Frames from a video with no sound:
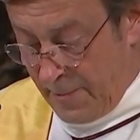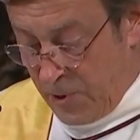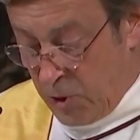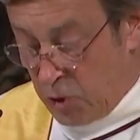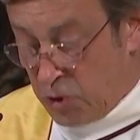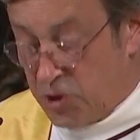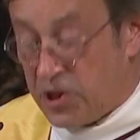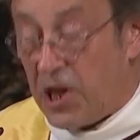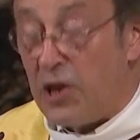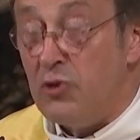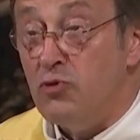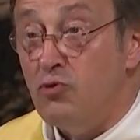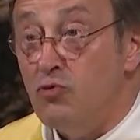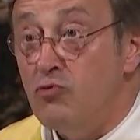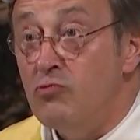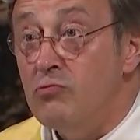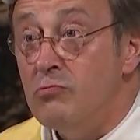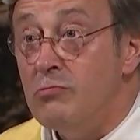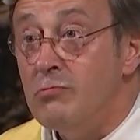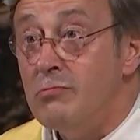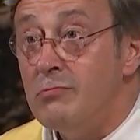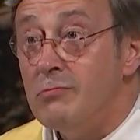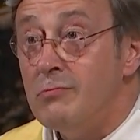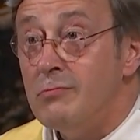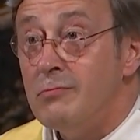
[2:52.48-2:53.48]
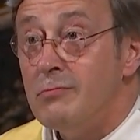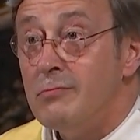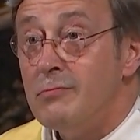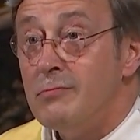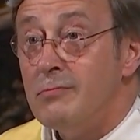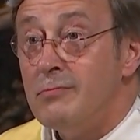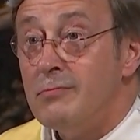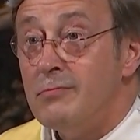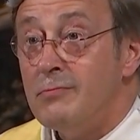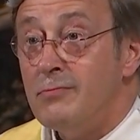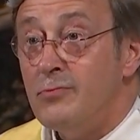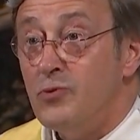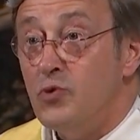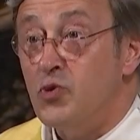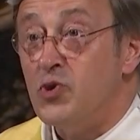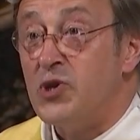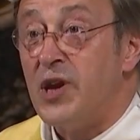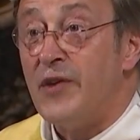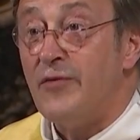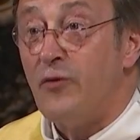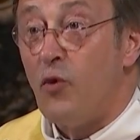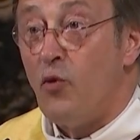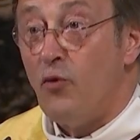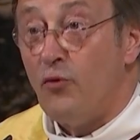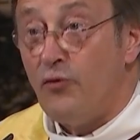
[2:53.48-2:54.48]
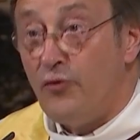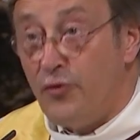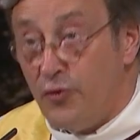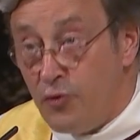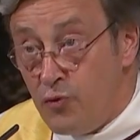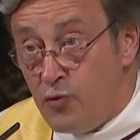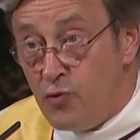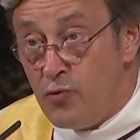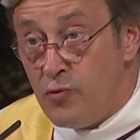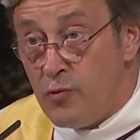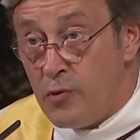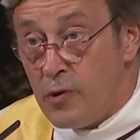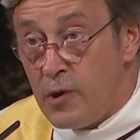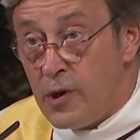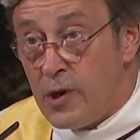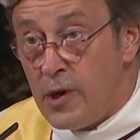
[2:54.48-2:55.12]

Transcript: Quant à nous, nous avons vu